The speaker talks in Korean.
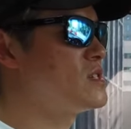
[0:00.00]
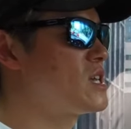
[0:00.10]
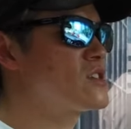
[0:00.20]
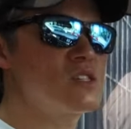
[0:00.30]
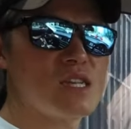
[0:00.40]

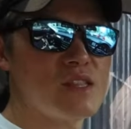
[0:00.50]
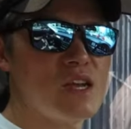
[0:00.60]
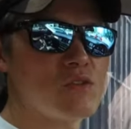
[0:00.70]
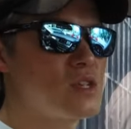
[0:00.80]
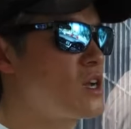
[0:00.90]
이상적이지 않나
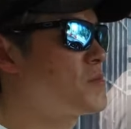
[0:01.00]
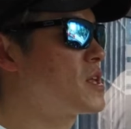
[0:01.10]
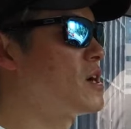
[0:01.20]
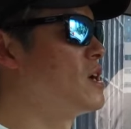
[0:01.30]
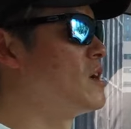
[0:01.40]
이렇게
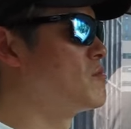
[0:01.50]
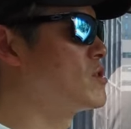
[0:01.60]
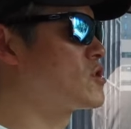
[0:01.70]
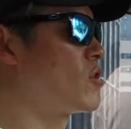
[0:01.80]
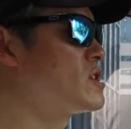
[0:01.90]
생각합니다.
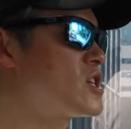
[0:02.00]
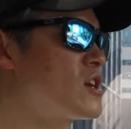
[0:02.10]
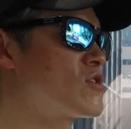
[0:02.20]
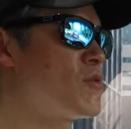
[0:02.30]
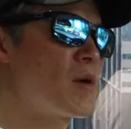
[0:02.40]
물론 전기차
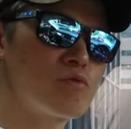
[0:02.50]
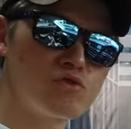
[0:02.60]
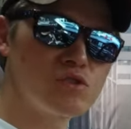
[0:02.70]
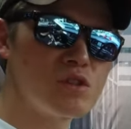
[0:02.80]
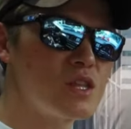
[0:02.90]
같은 경우는 백
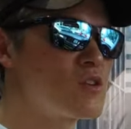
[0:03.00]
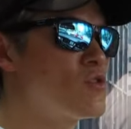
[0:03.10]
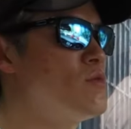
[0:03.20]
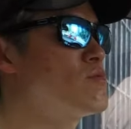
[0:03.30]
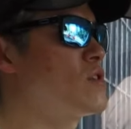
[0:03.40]
퍼센트 충전해야 되고,